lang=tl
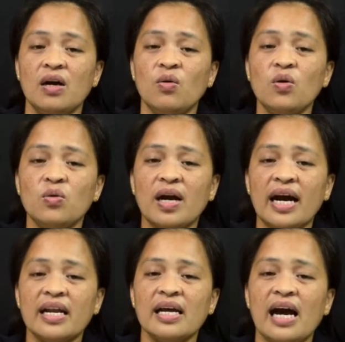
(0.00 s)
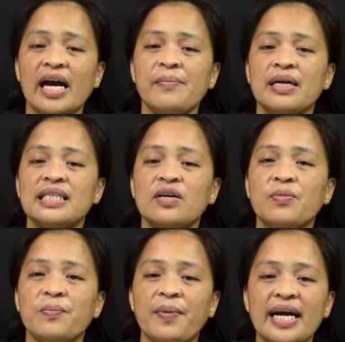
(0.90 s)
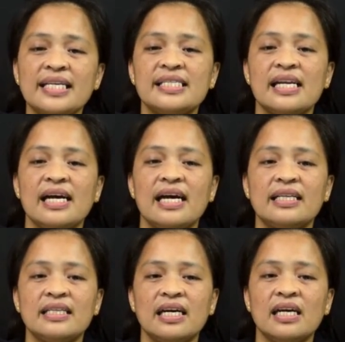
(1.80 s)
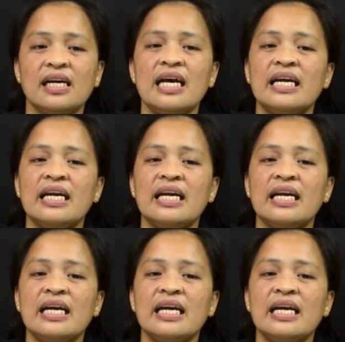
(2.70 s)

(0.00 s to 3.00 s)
o lugar ay magtagumpay sa lahat ng